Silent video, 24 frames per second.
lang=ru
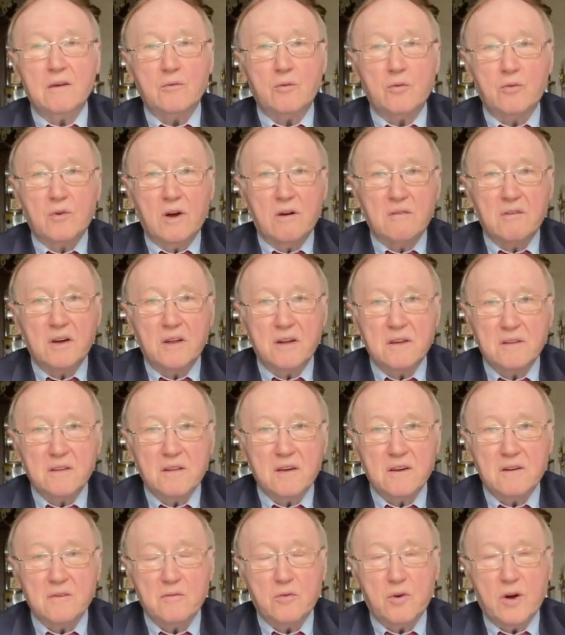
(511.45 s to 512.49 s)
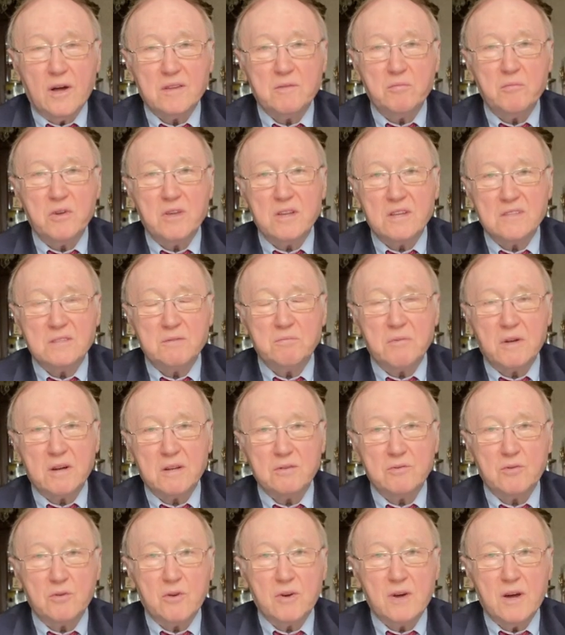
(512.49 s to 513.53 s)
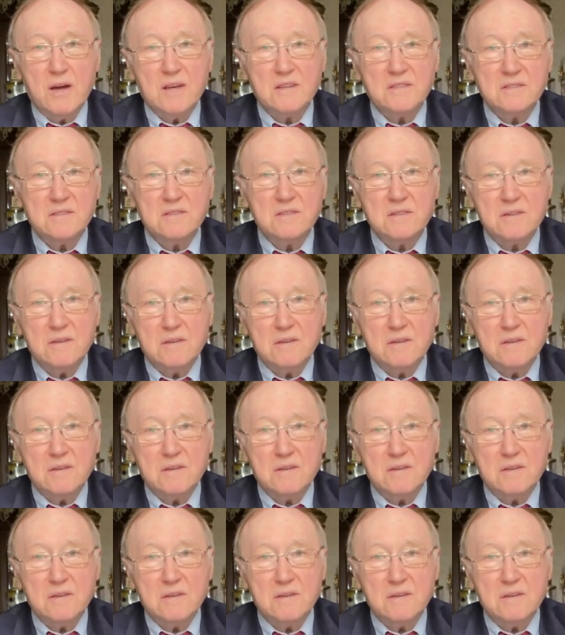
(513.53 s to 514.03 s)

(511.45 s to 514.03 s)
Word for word: уговорила его отменить смертную казнь,